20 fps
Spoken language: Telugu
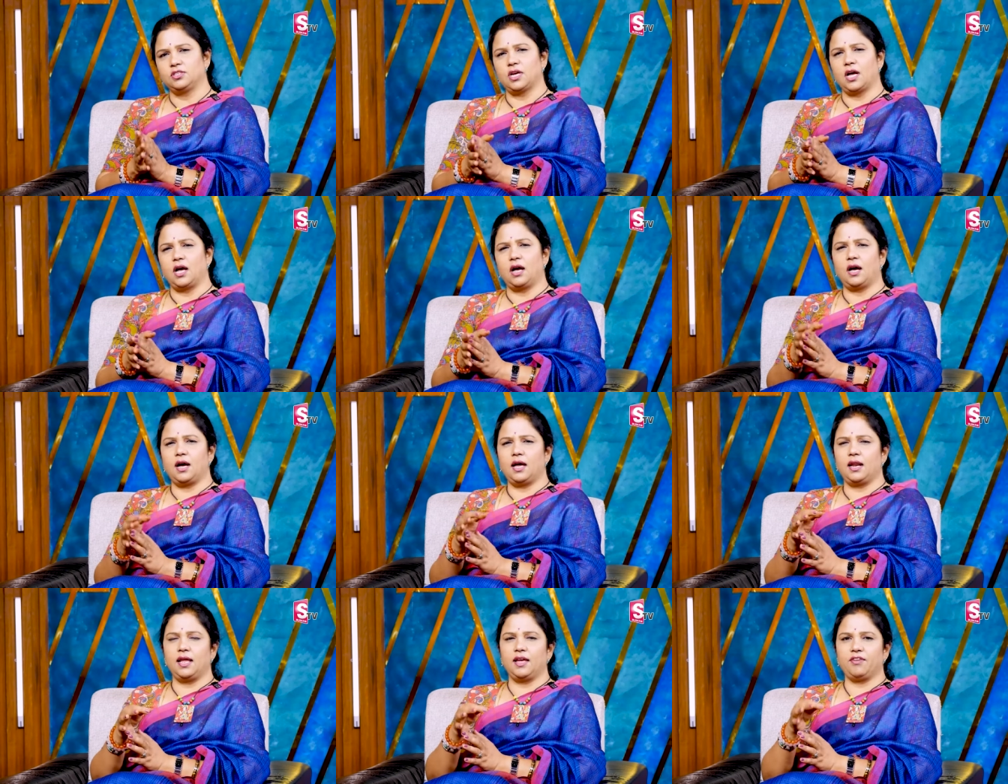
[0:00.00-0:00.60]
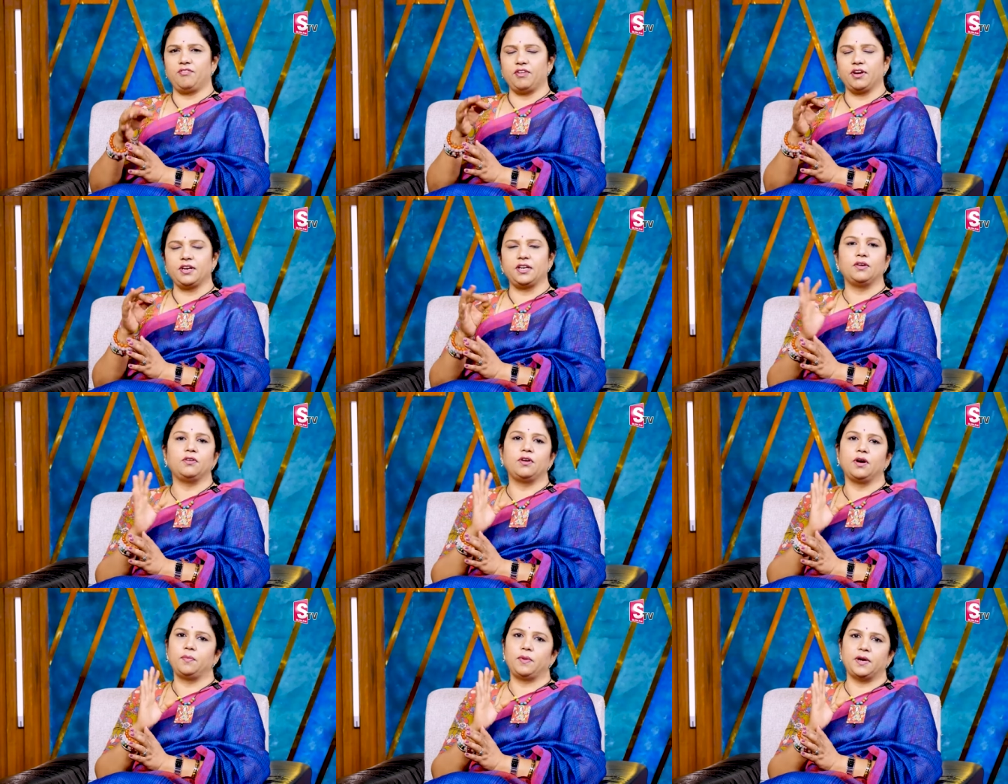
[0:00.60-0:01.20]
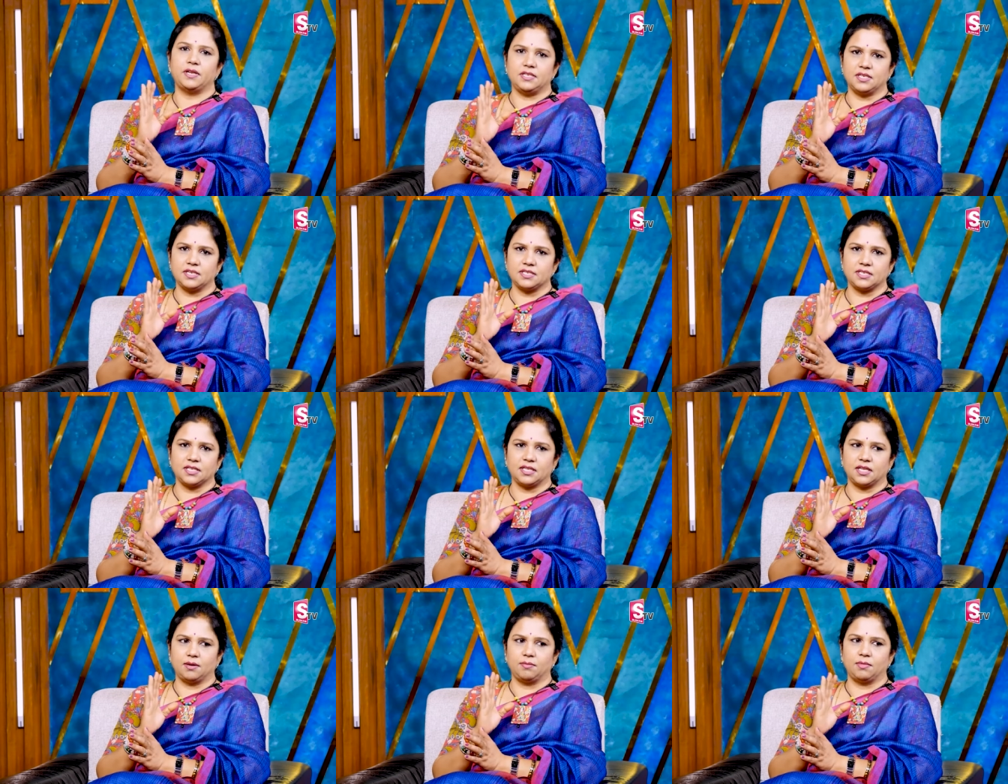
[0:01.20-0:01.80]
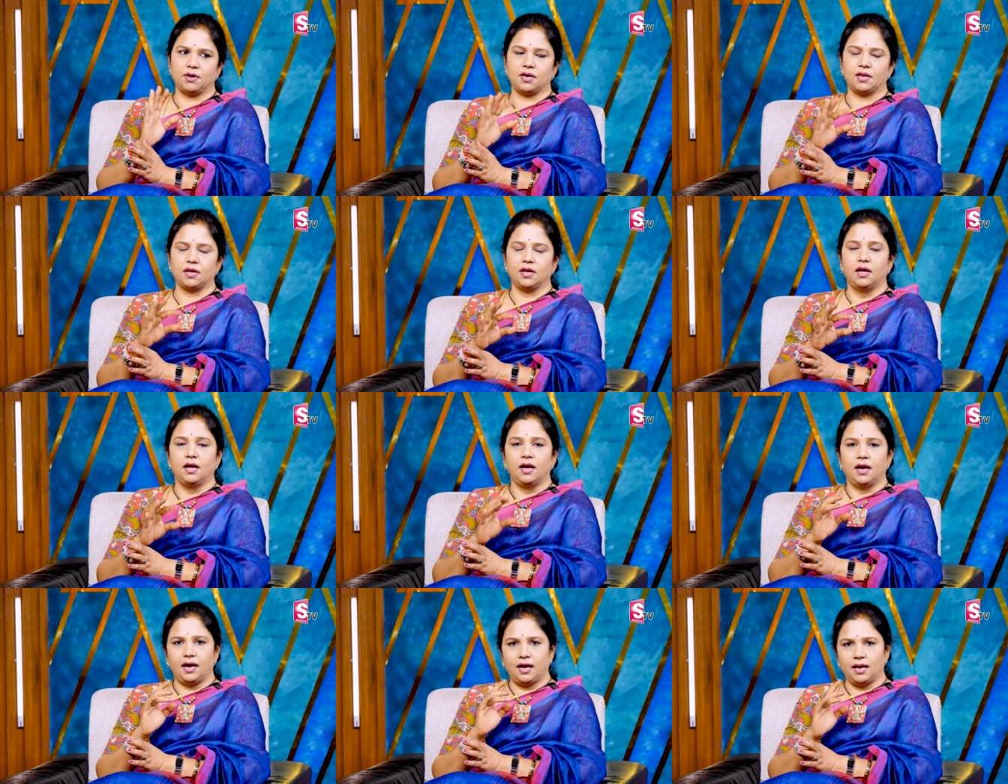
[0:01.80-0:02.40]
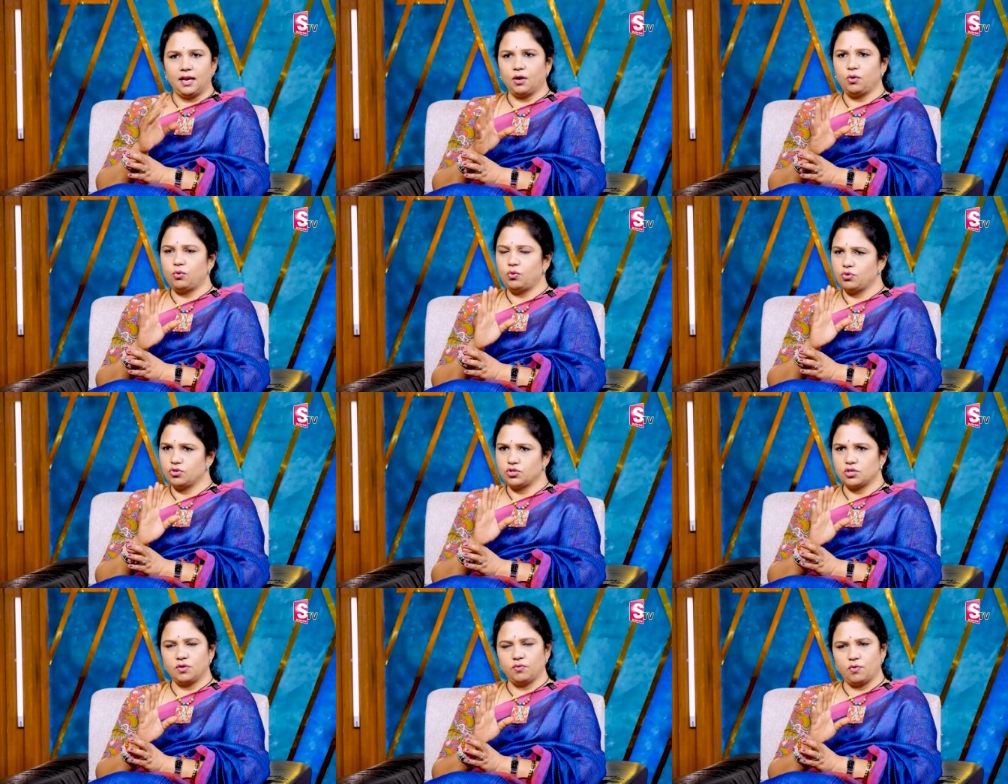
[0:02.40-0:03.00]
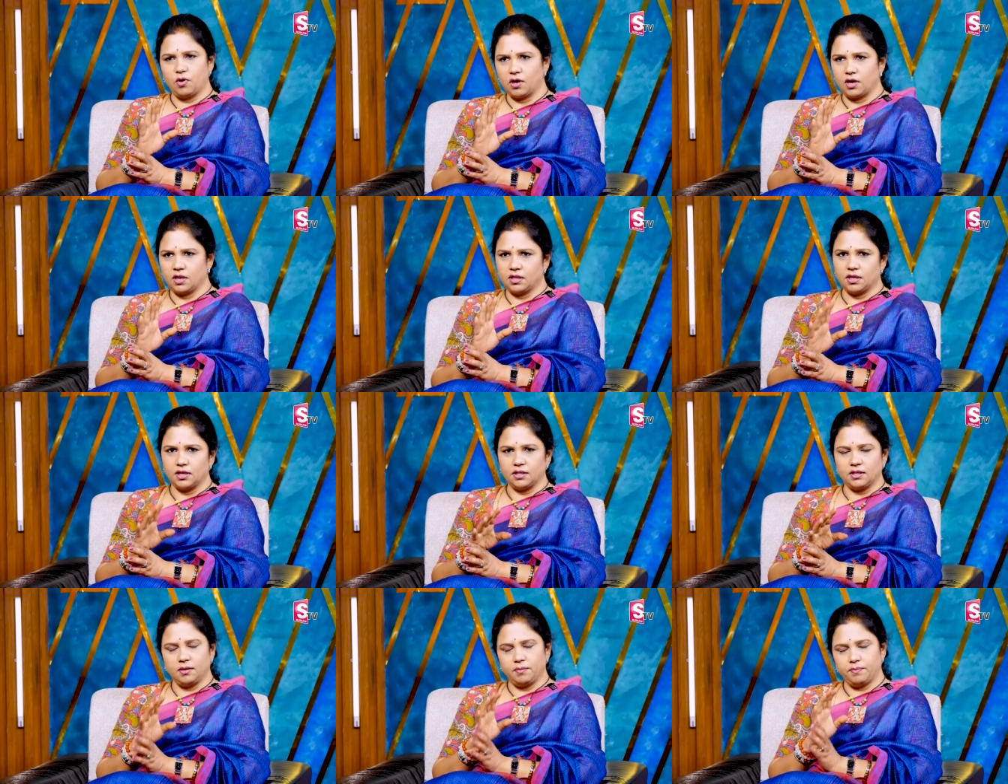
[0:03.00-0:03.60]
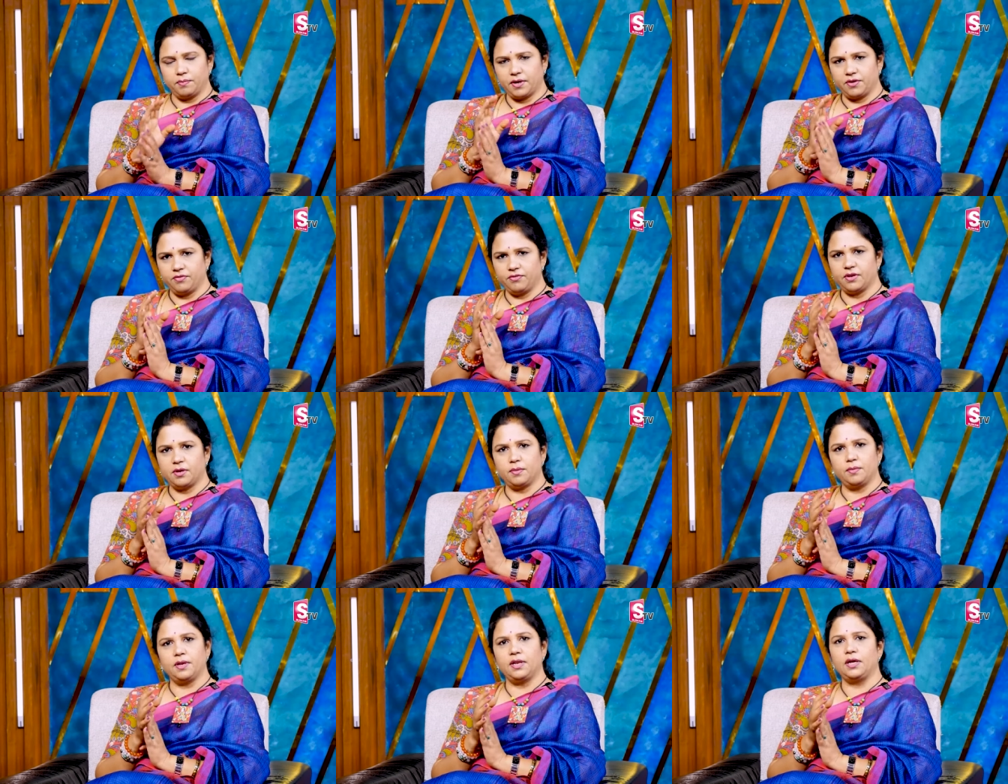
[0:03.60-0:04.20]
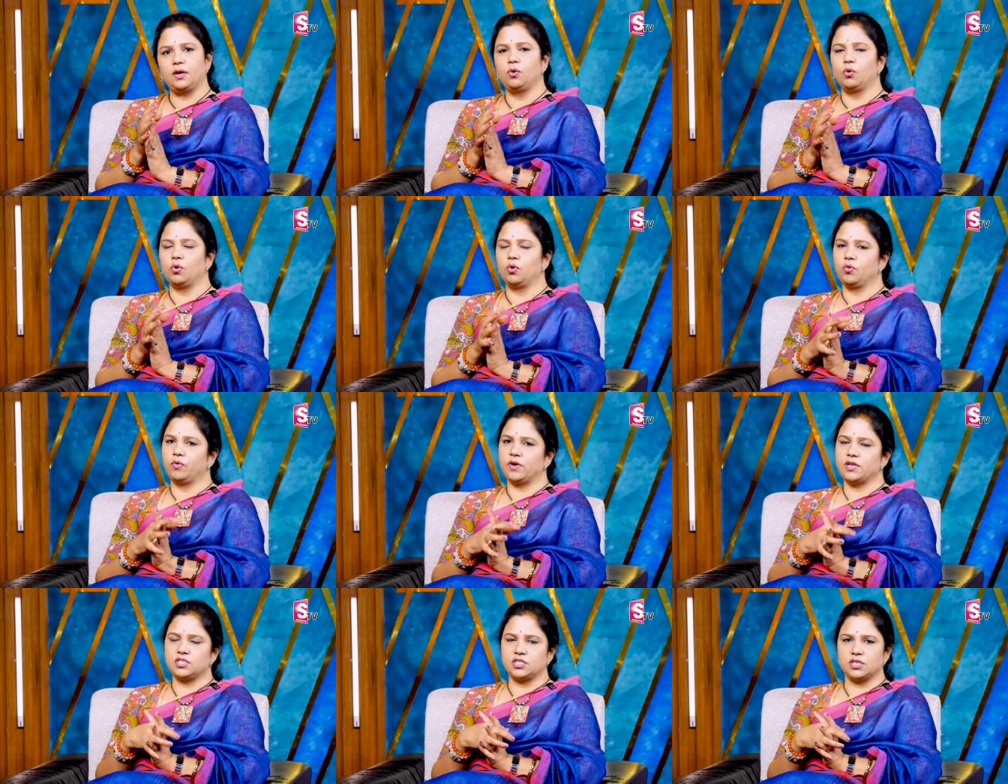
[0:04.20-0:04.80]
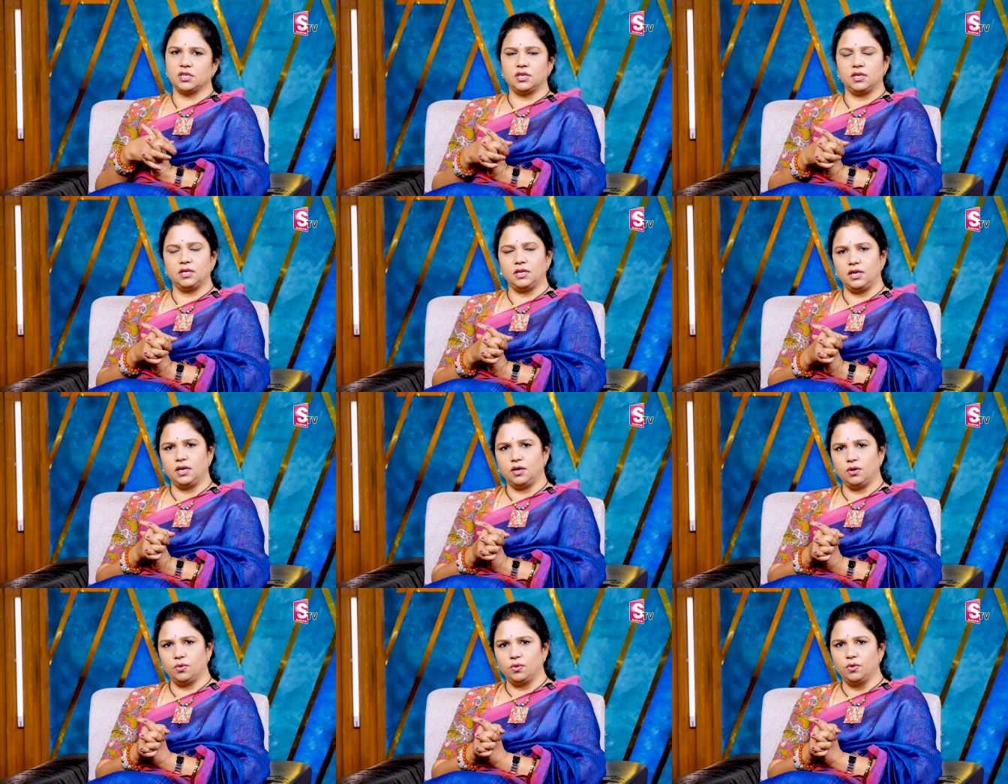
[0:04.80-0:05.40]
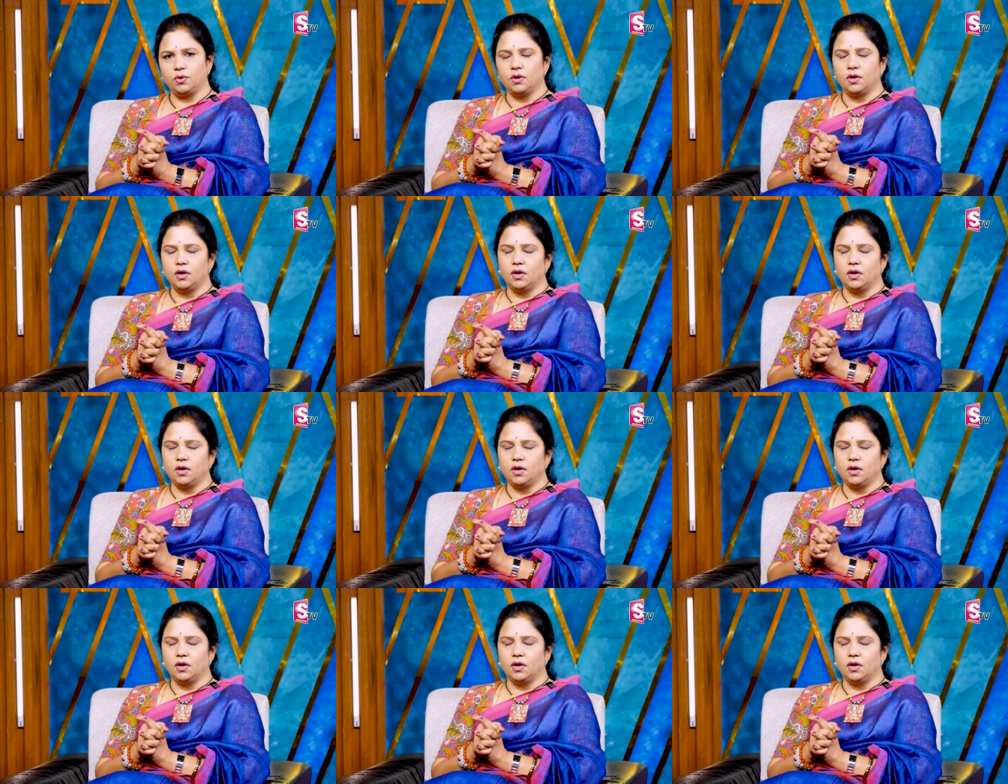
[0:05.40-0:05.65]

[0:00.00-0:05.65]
చాలా ఎఫెక్టివ్గా పనిచేస్తుంది అనమాట అలా కూర్చొని వాటర్ తాగితే ప్రిఫరబుల్లీ గోరువెచ్చని నీళ్ళు